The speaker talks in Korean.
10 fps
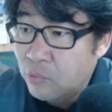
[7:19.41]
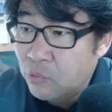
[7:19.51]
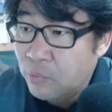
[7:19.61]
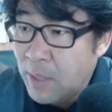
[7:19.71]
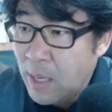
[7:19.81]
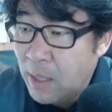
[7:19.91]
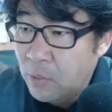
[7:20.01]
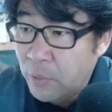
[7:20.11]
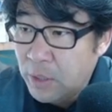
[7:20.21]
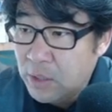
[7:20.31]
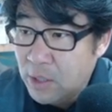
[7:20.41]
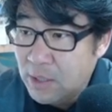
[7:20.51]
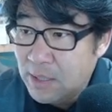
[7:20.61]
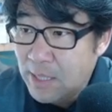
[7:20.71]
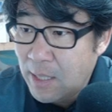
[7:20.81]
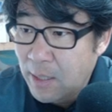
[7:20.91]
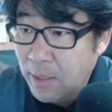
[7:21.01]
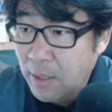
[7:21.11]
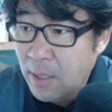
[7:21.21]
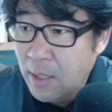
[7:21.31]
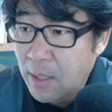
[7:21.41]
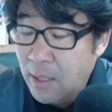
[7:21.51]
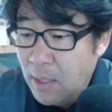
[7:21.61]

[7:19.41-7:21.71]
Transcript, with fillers: 루바, 여기 천창에